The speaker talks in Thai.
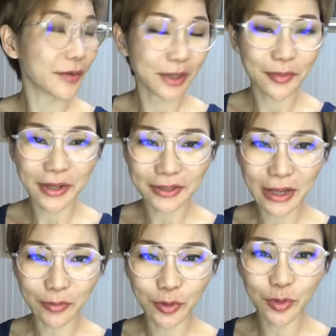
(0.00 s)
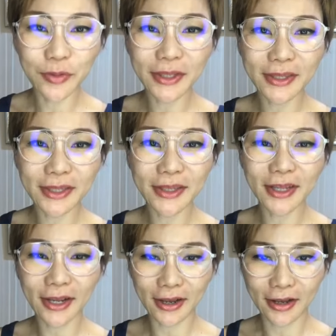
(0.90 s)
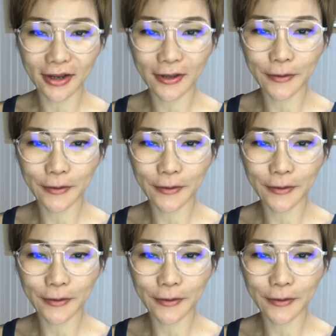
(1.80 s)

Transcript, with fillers: วันนี้มา3 ทุ่มนิดๆนะคะ